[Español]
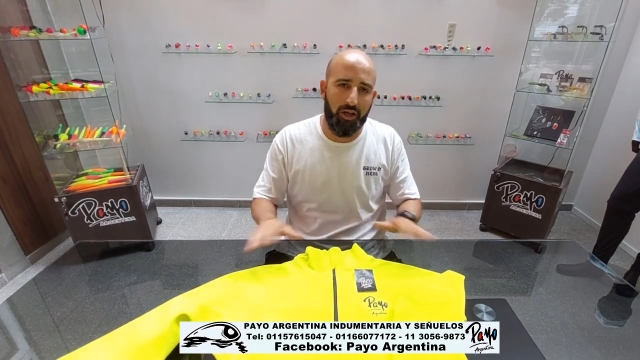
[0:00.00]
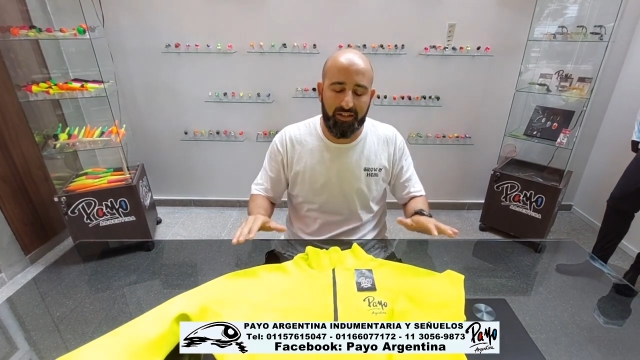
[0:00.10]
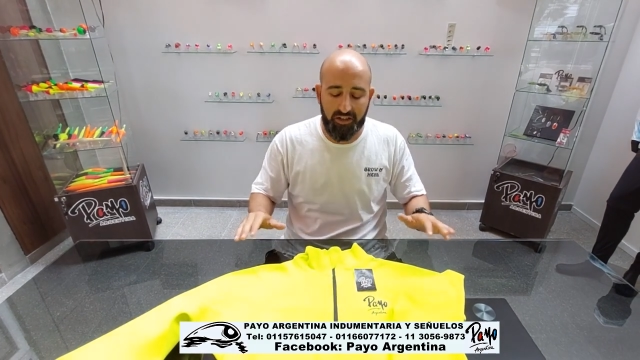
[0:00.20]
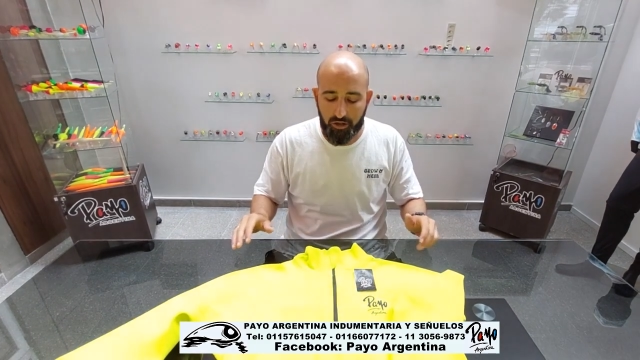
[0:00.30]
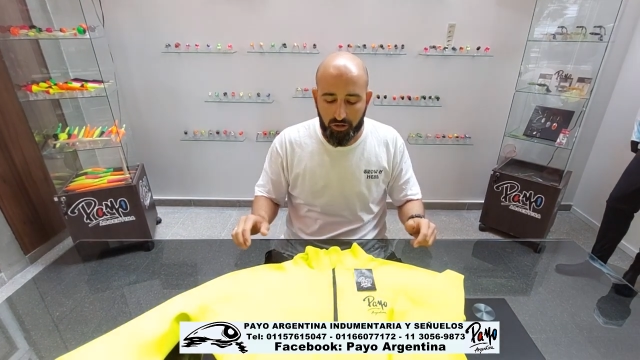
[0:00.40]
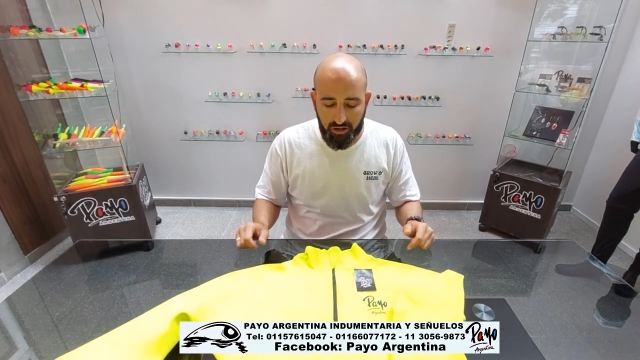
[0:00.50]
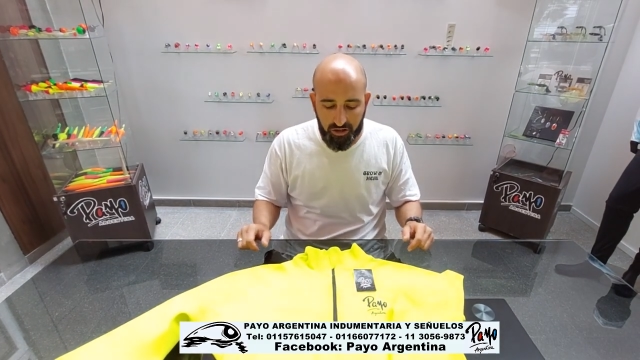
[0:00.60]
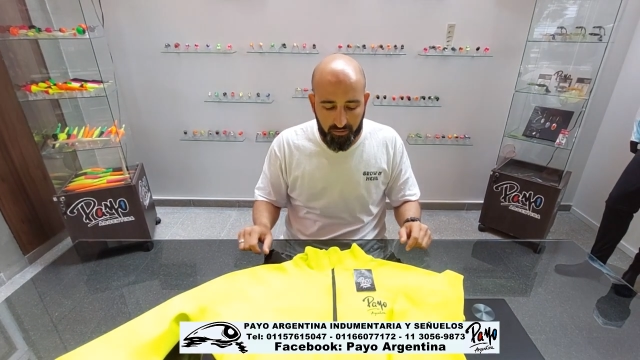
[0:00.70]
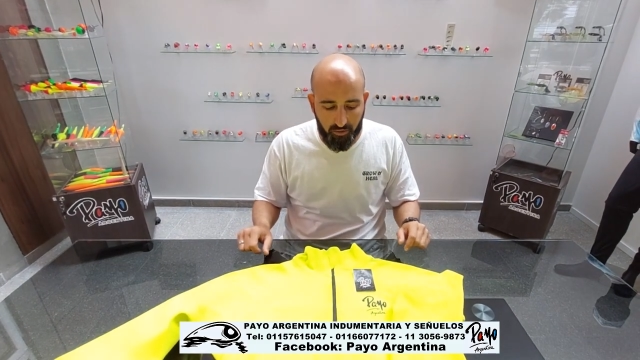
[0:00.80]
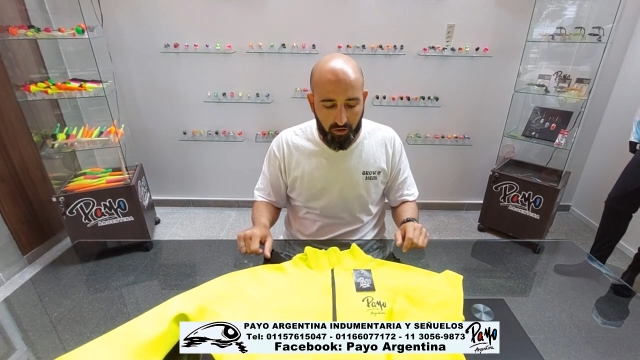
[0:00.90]

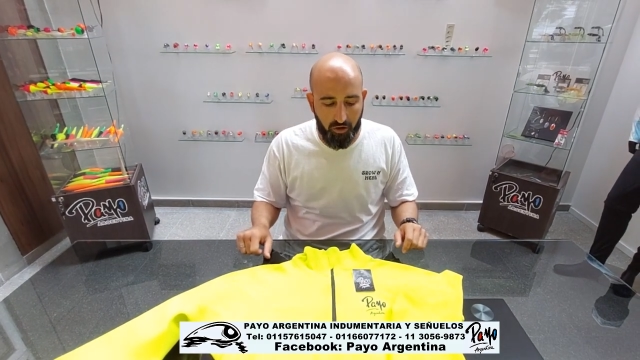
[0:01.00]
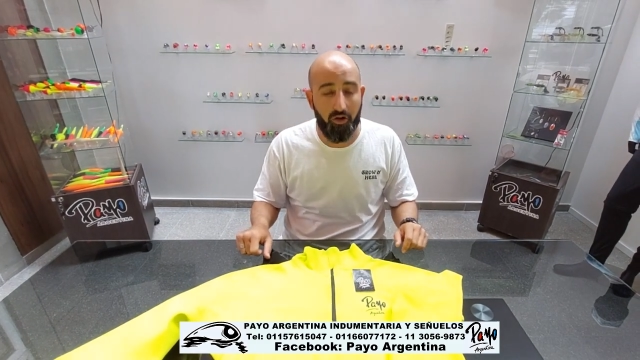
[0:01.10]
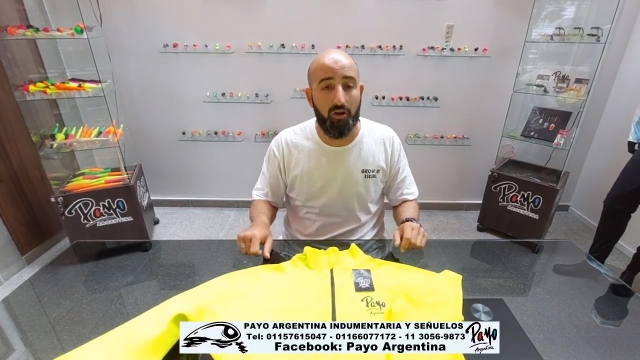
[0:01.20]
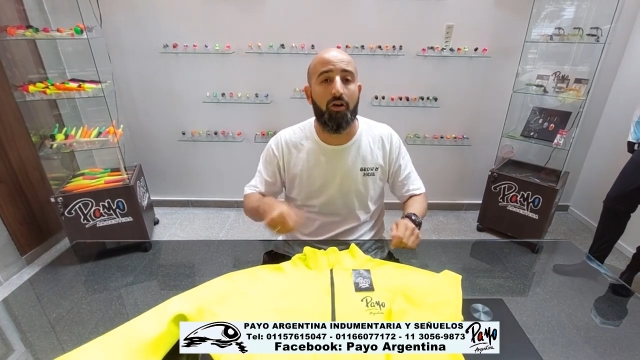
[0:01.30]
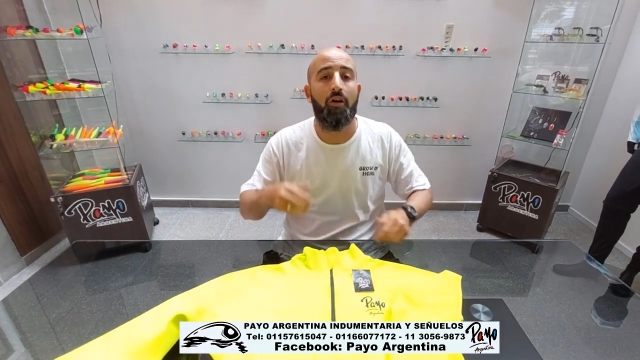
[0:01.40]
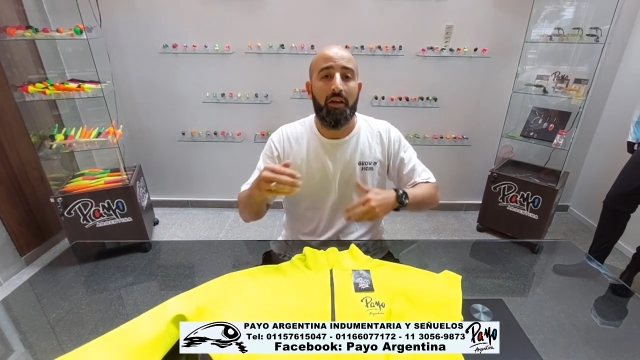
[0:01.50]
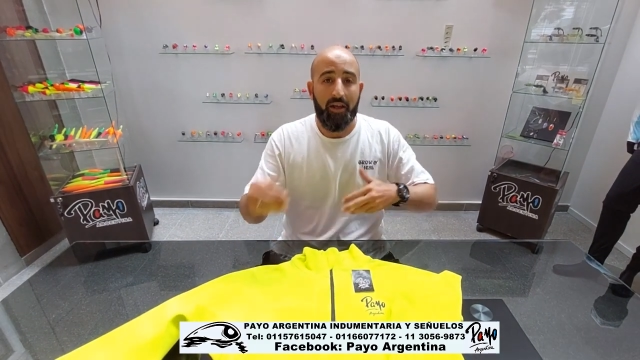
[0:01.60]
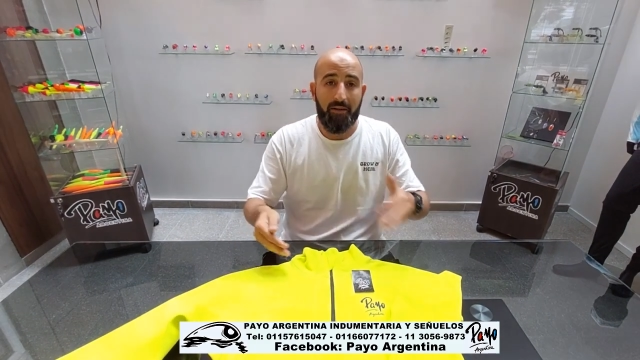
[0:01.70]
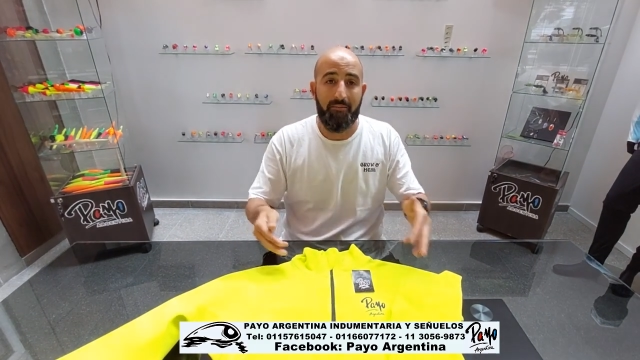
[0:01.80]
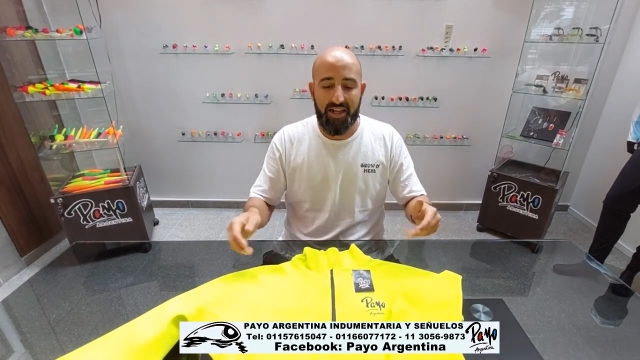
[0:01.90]
exitosísimo
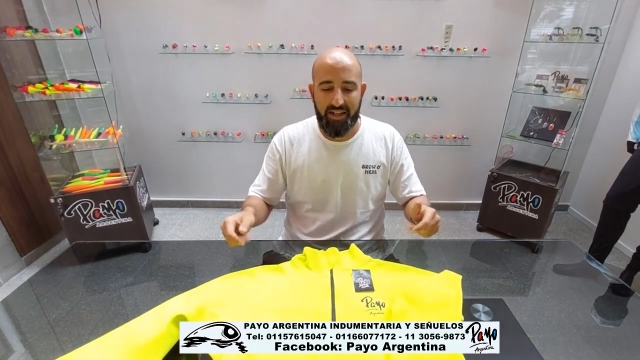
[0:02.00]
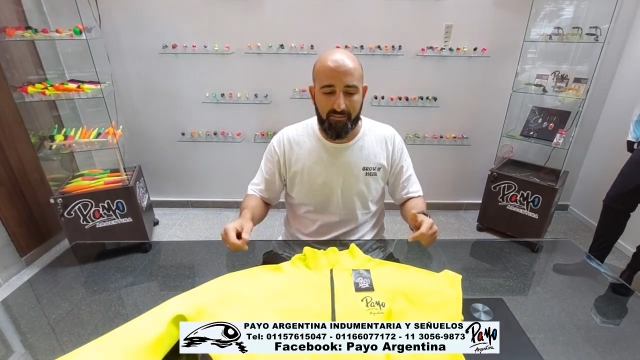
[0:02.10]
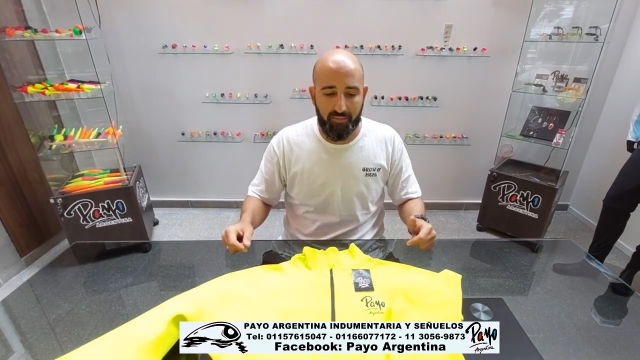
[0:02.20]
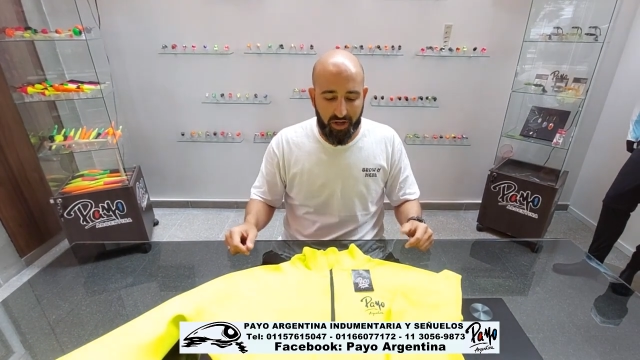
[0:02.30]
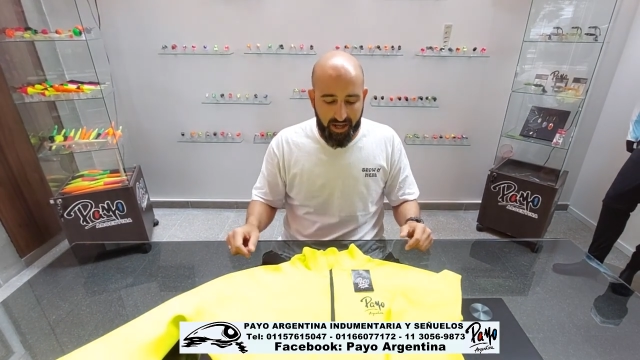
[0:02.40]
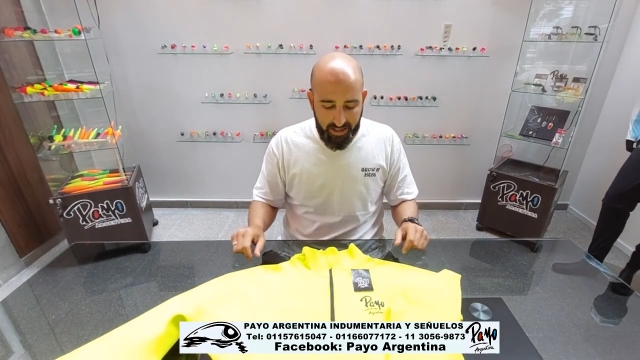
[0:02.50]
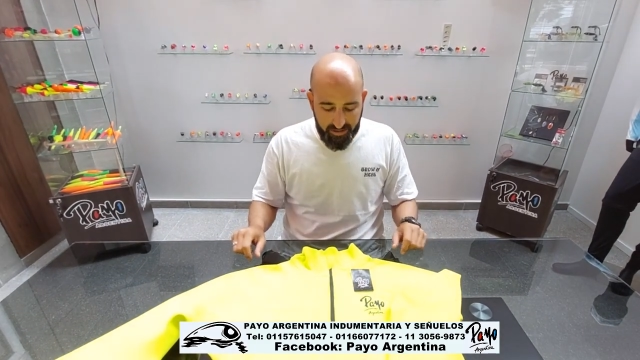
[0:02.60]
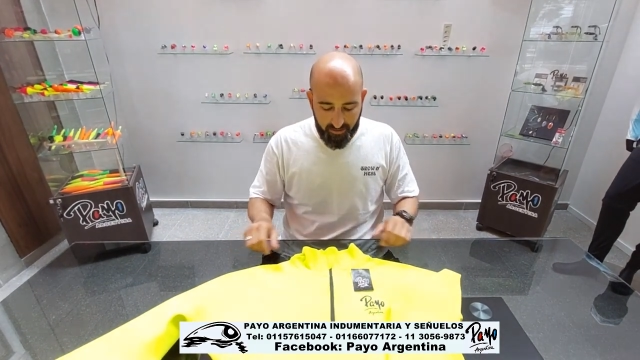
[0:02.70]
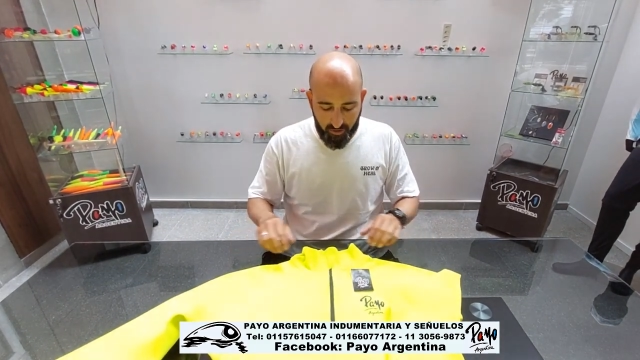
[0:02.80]
en varias temporadas,